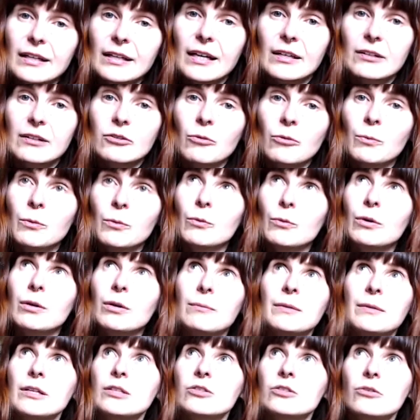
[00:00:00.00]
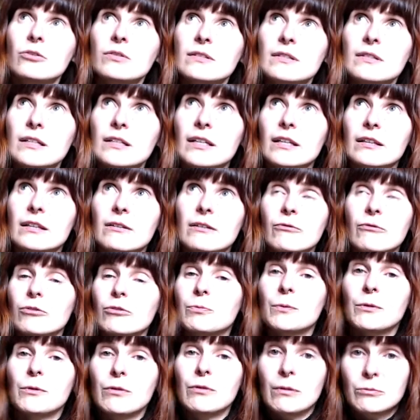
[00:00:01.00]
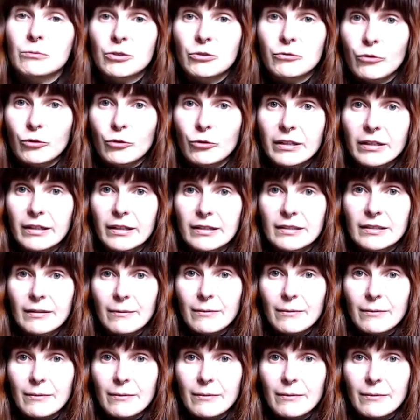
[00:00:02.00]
To były miesiące, kiedy wątpiłam, czy w ogóle jestem